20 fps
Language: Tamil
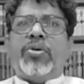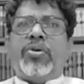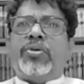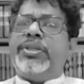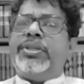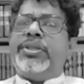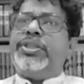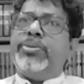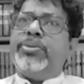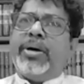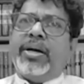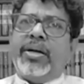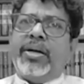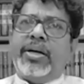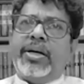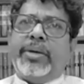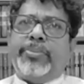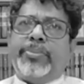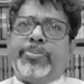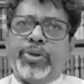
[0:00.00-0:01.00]
நிச்சயமா
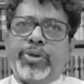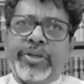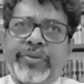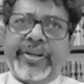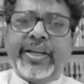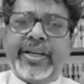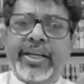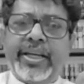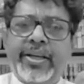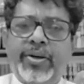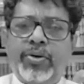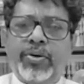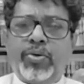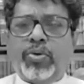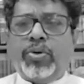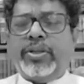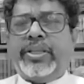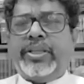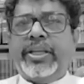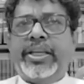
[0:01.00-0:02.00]
எங்களை பொறுத்தவரையிலே
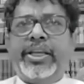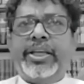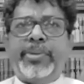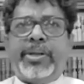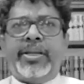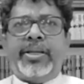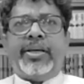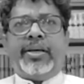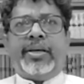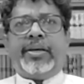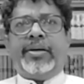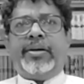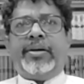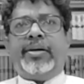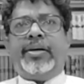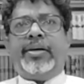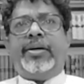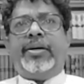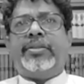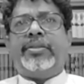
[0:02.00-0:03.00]
உங்களுக்கு தெரியும் அந்த
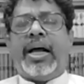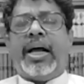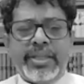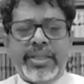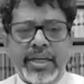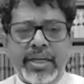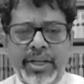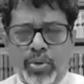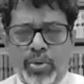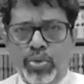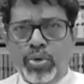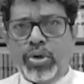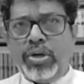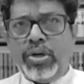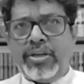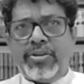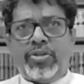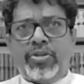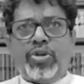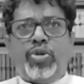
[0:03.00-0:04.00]
சாட்சிகளை
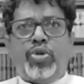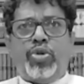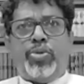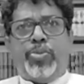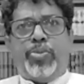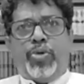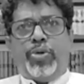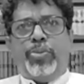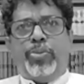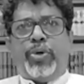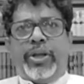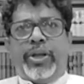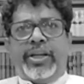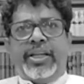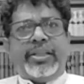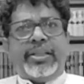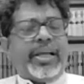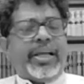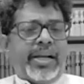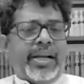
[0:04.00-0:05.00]
உண்டுகிட்டு ஒரு
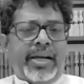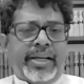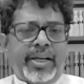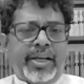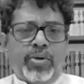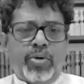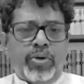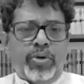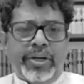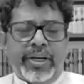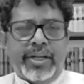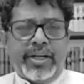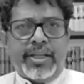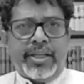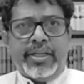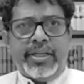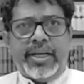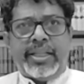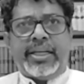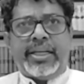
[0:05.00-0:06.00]
பொறுப்புரைக்கு தயாராகி
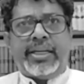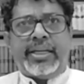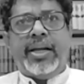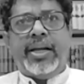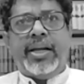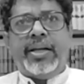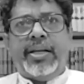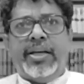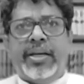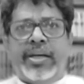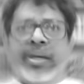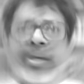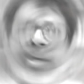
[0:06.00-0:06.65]
கொண்டிருக்கிறது அதற்கான